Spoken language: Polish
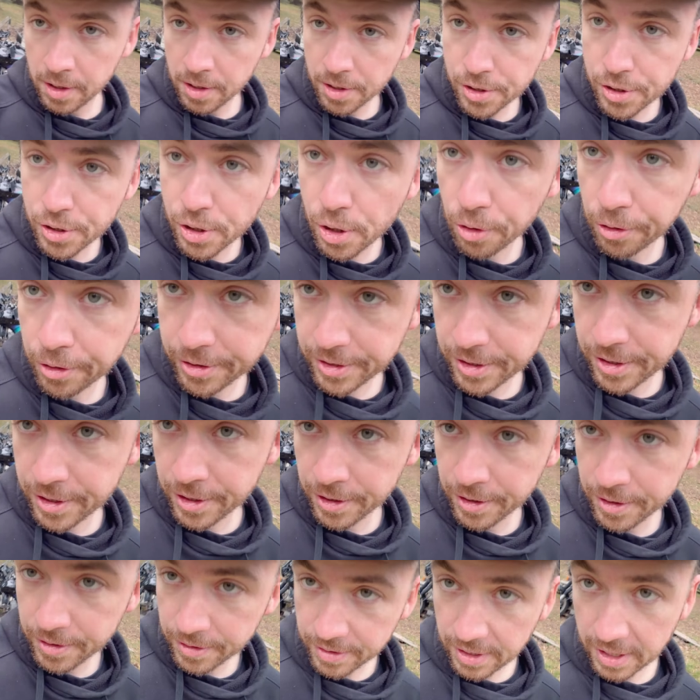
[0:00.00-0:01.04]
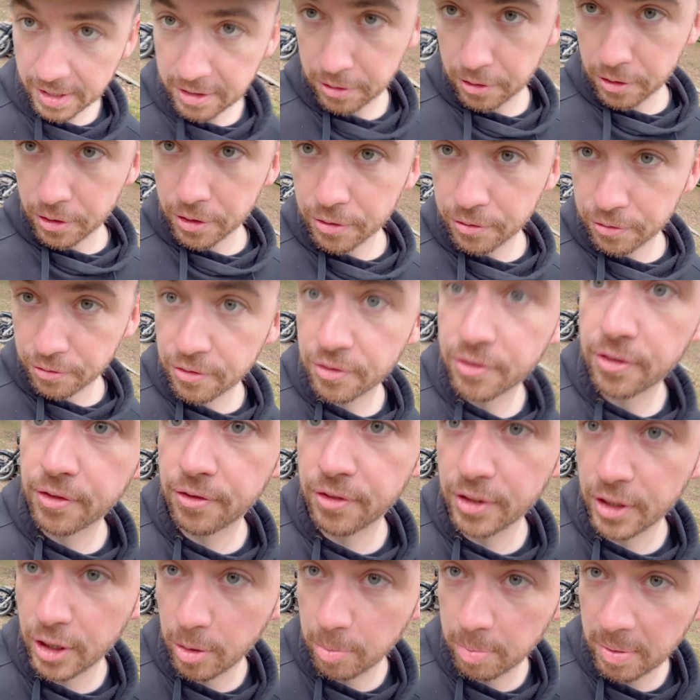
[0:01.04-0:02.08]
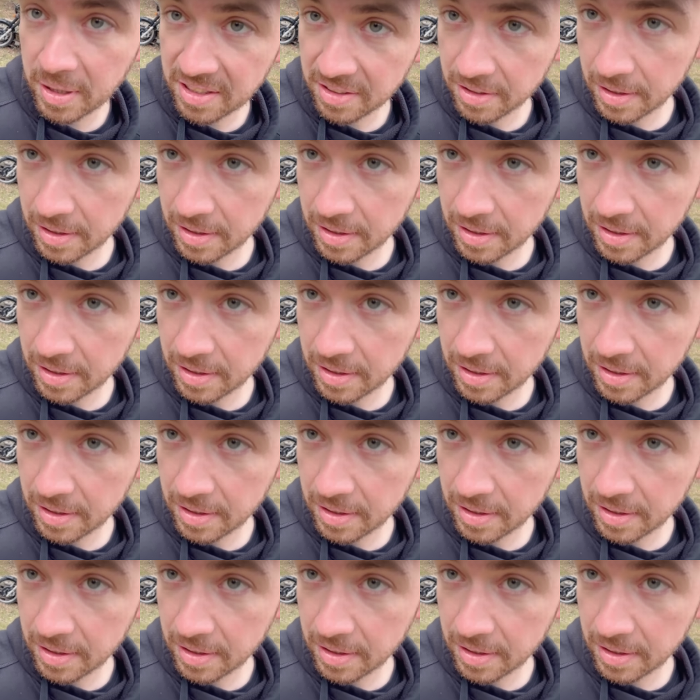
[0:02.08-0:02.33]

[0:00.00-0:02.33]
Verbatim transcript: Sochc. Tak ktoś w Wikipedii